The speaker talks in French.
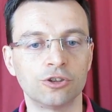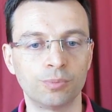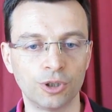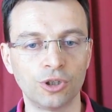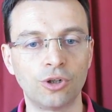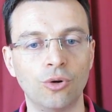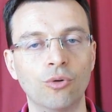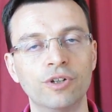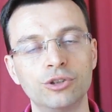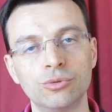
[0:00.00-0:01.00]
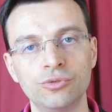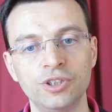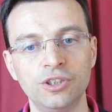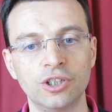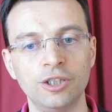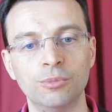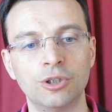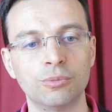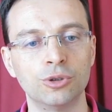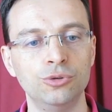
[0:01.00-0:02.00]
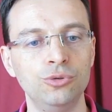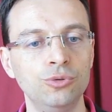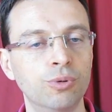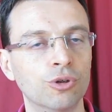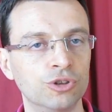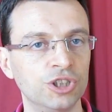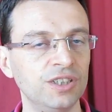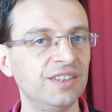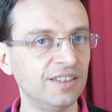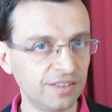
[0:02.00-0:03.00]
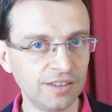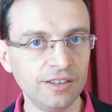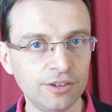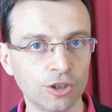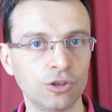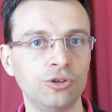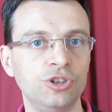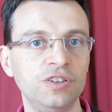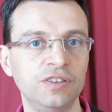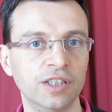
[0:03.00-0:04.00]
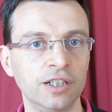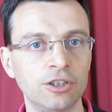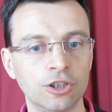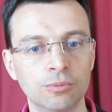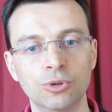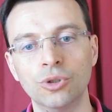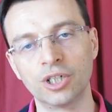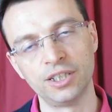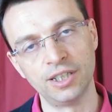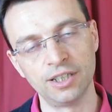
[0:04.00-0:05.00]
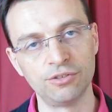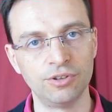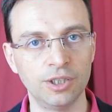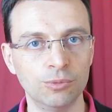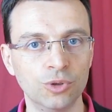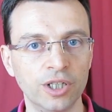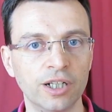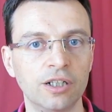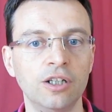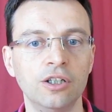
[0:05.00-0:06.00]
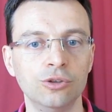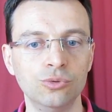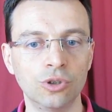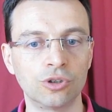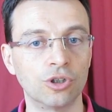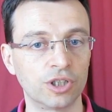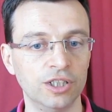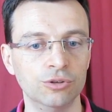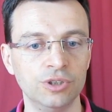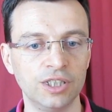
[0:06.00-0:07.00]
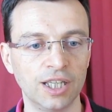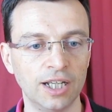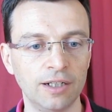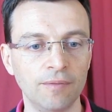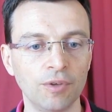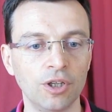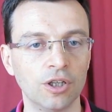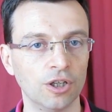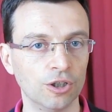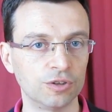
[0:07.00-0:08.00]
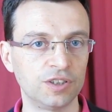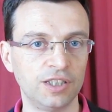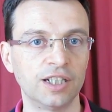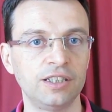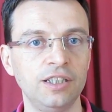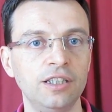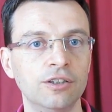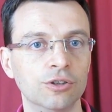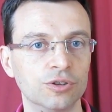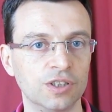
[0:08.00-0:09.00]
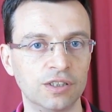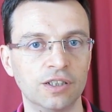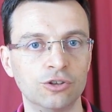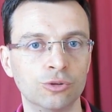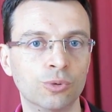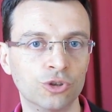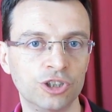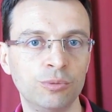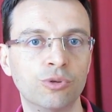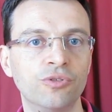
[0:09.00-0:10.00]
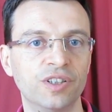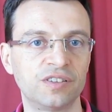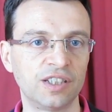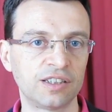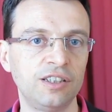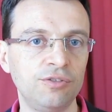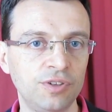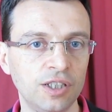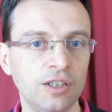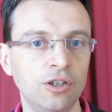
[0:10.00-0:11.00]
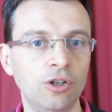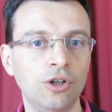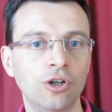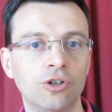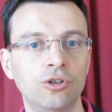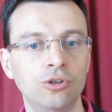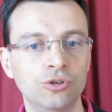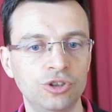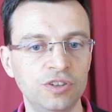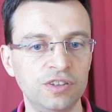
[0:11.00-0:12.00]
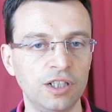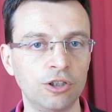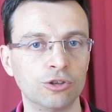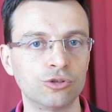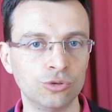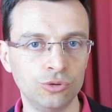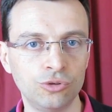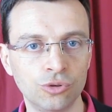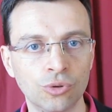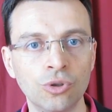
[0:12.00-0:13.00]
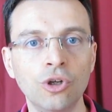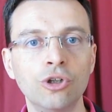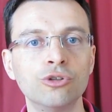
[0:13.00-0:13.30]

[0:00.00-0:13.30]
Cependant, on va trouver dans les membres du projet des éditeurs de logiciels comme euh, Red Hat, VMware ou encore Canonical, euh, ces derniers euh, s'intéressent au projet pour faire certifier leur logiciel, leur solution